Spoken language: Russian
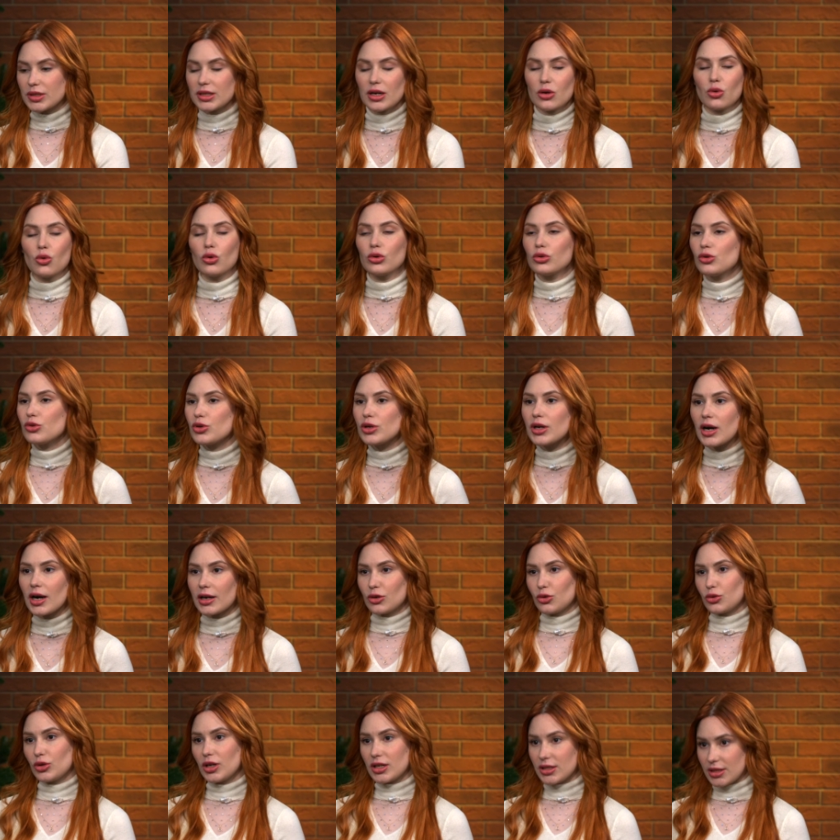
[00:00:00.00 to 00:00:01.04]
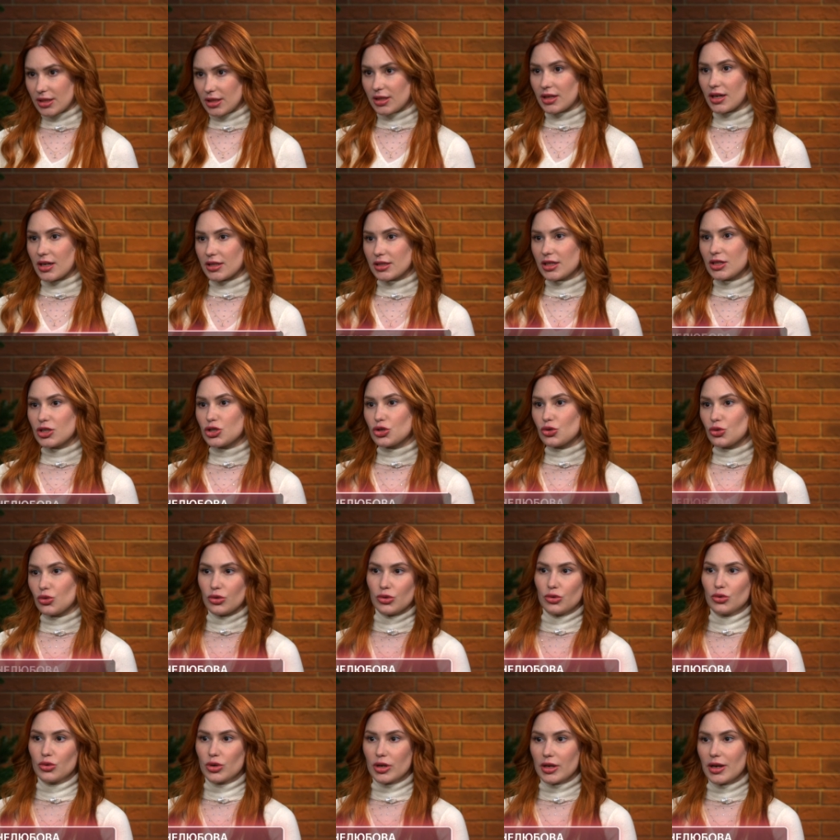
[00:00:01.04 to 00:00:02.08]
закону никак не удастся доказать, что
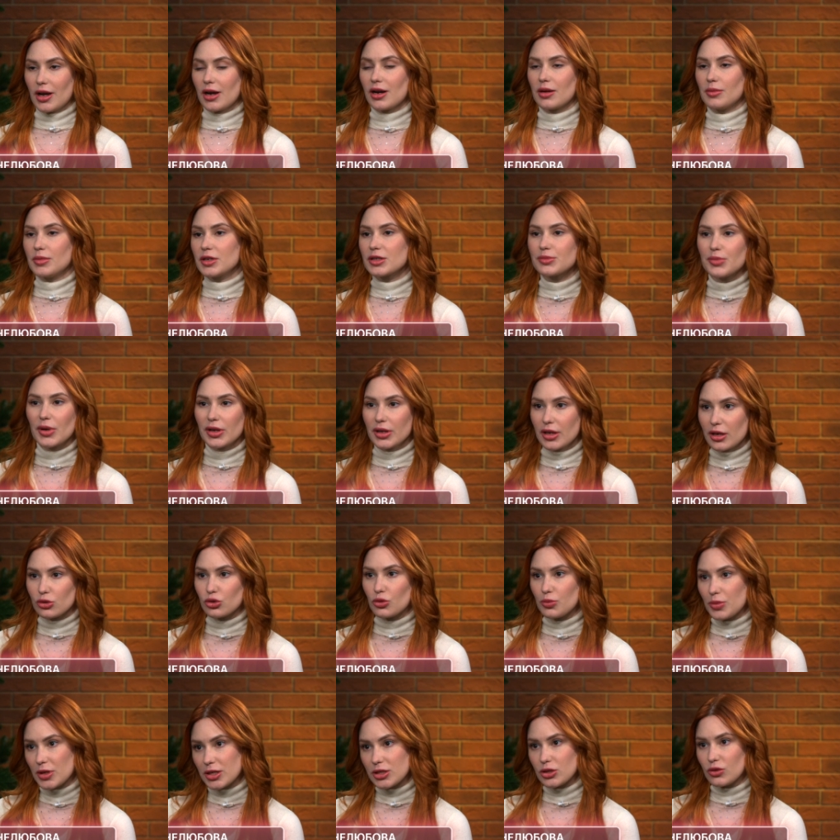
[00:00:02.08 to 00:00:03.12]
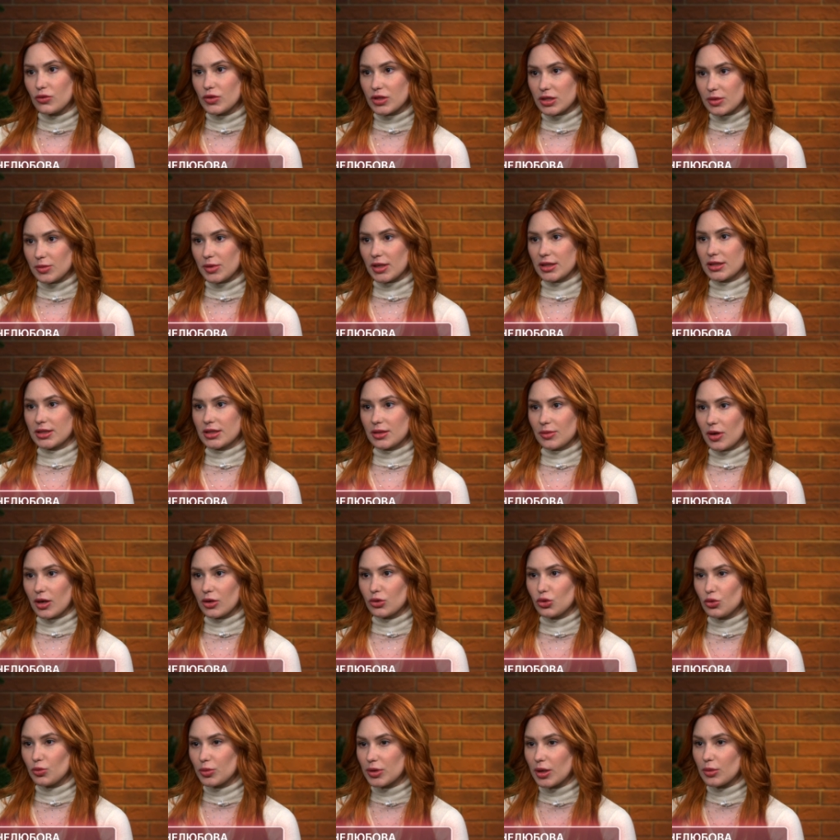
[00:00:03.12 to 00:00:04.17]
Юра якобы исполнял эту песню в 2018
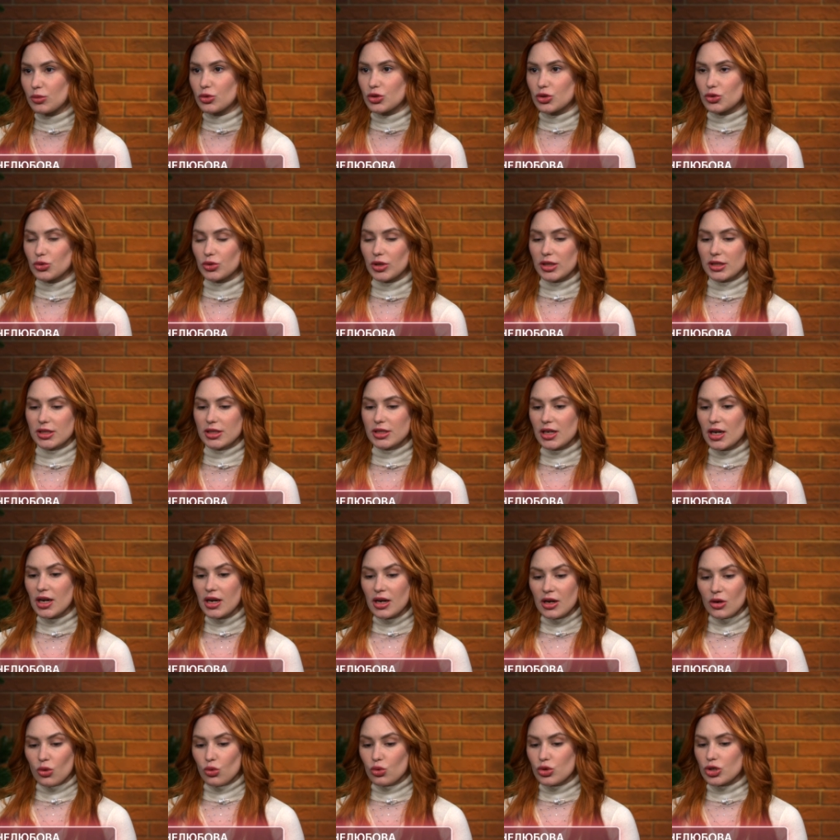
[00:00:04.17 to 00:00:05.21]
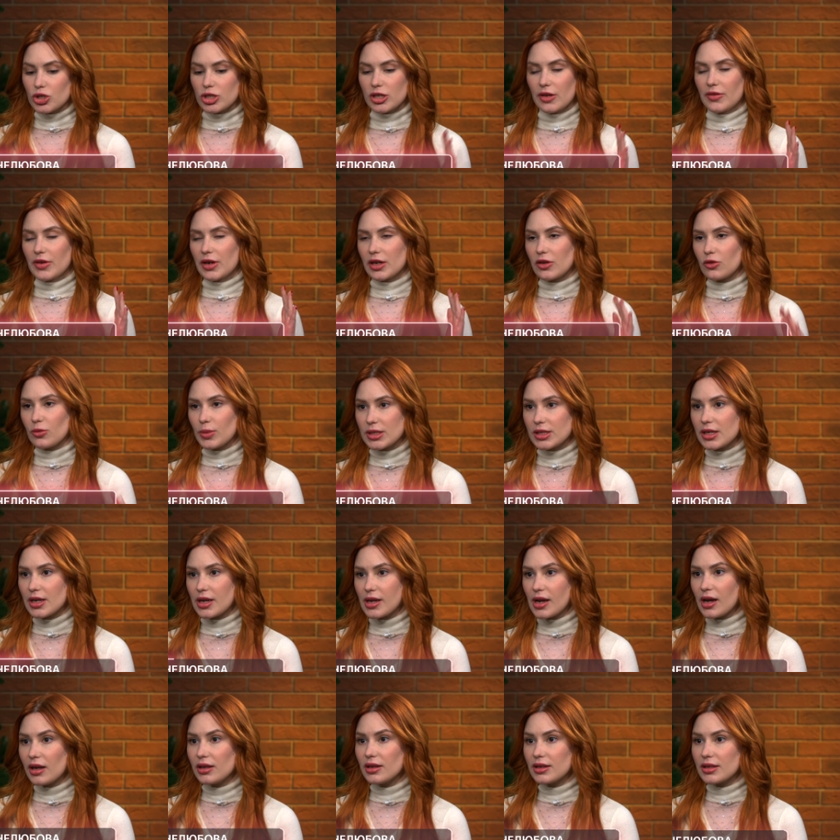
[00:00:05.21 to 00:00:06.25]
году, потому что у нас есть куча заверенного
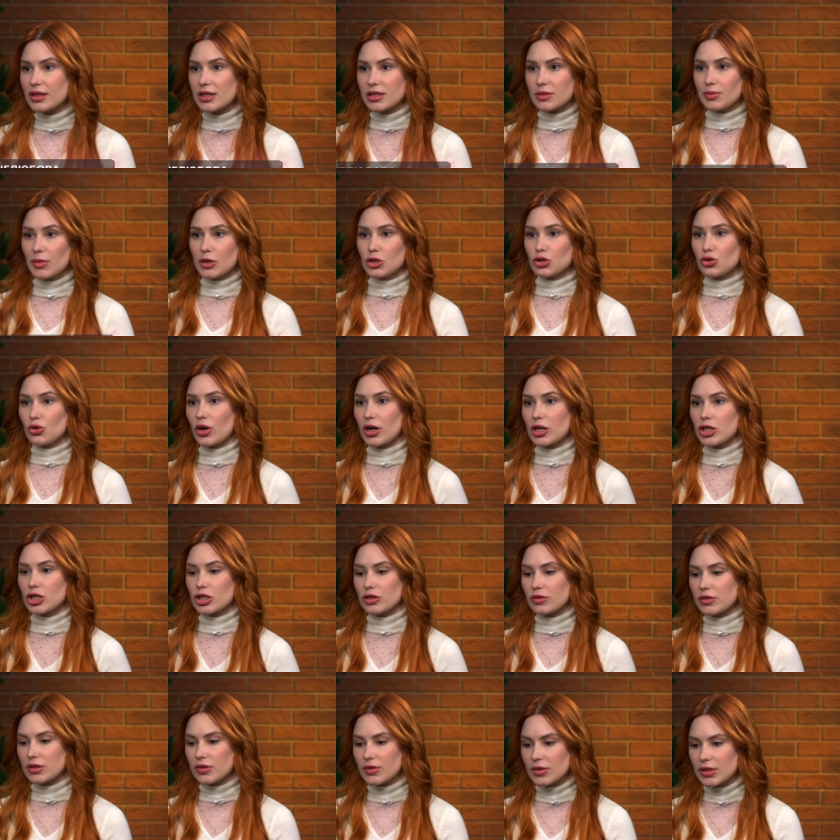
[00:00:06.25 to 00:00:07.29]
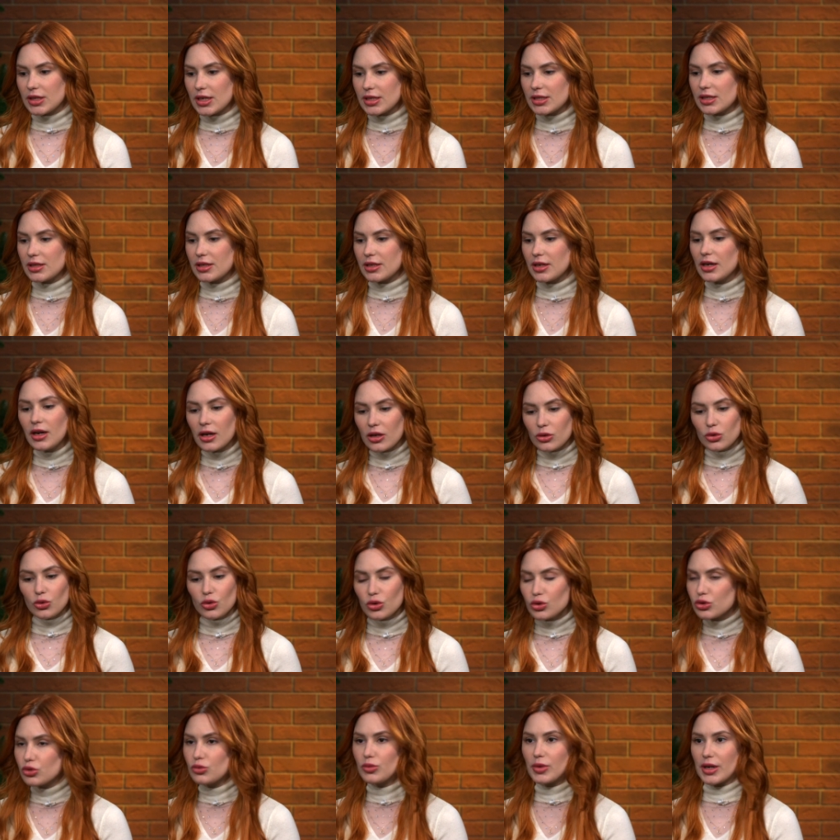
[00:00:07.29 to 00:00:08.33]
материала, есть большое количество свидетелей. Ну,
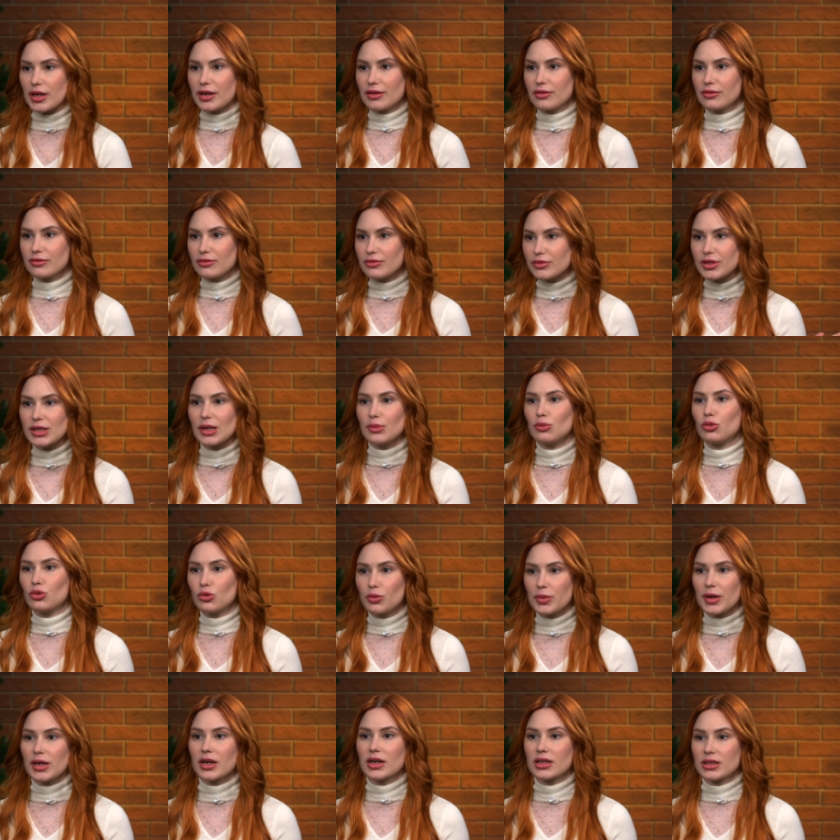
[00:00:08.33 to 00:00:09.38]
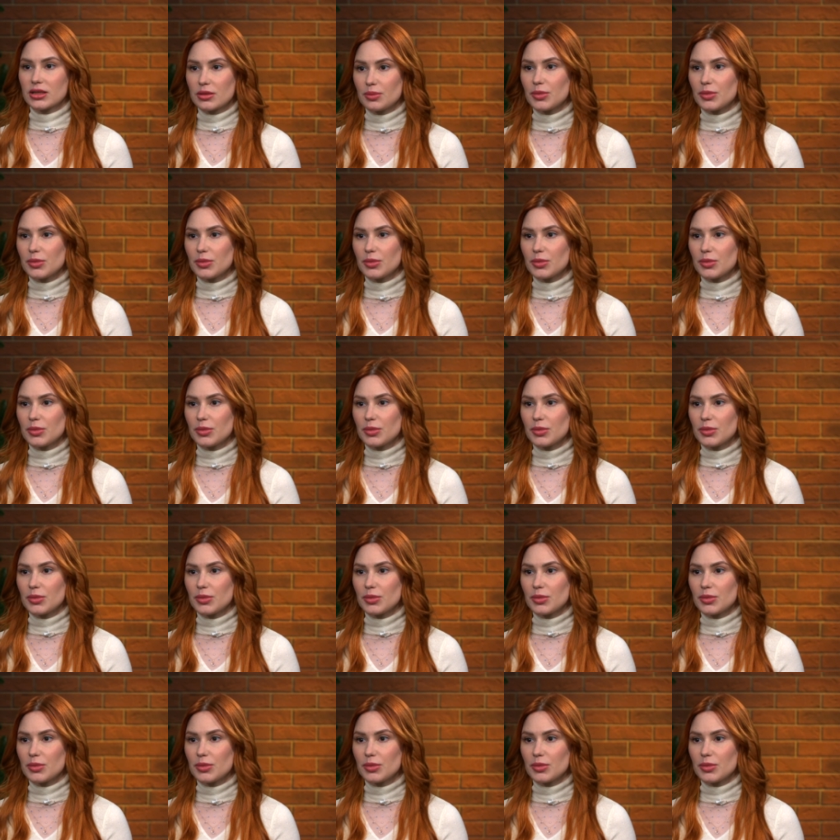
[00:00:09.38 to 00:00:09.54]
хоть умри, все будут прекрасно